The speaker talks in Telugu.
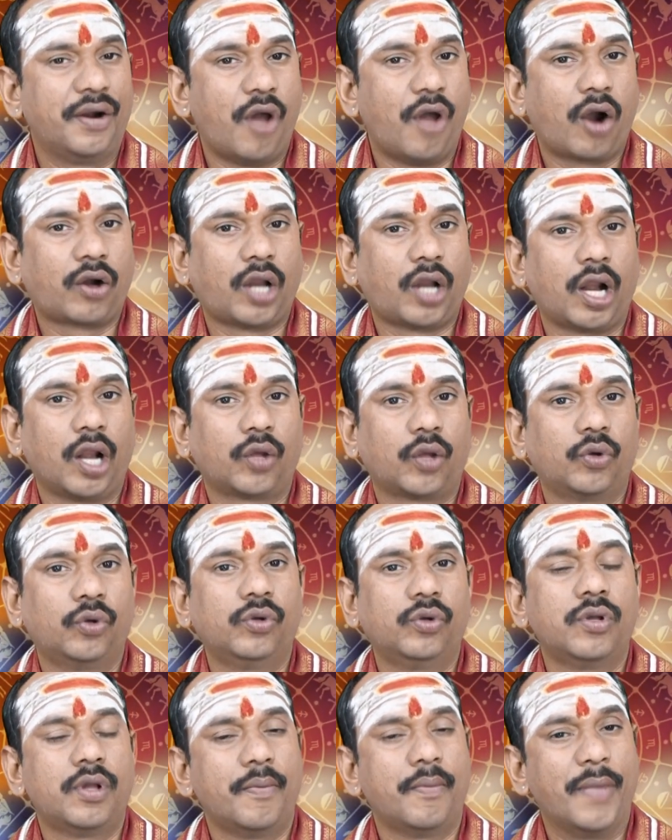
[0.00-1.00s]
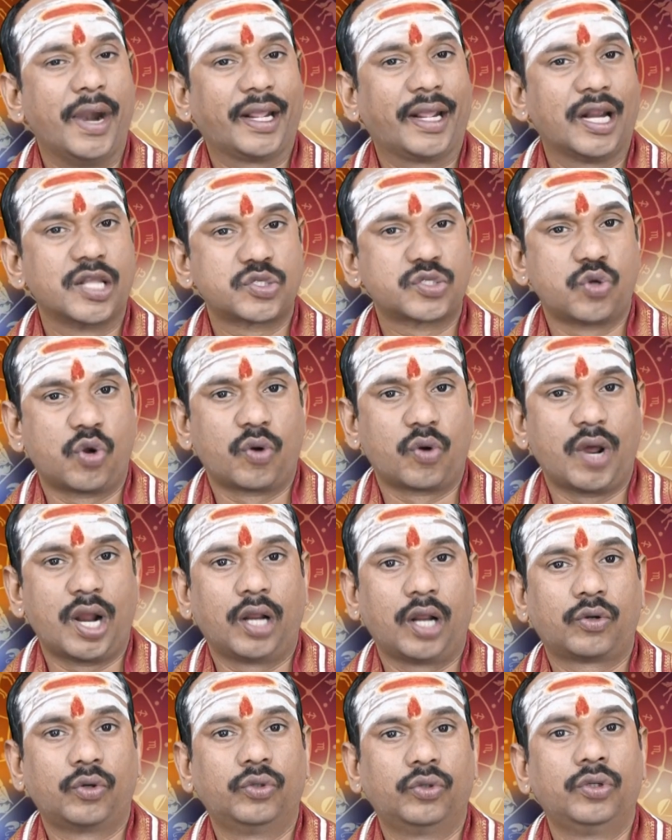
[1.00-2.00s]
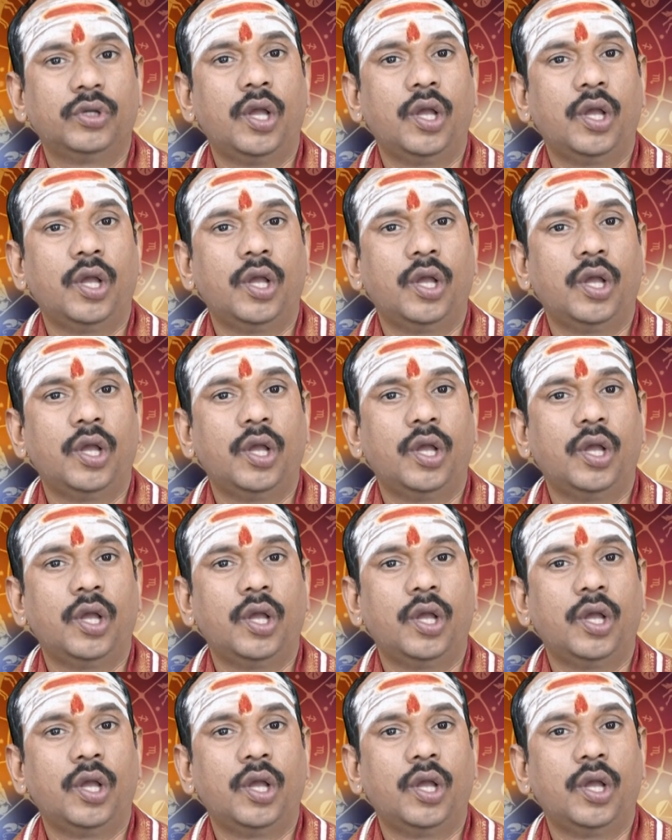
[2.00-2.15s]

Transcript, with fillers: డాక్టర్లకు మెడికల్ స్టోర్ వాళ్లకు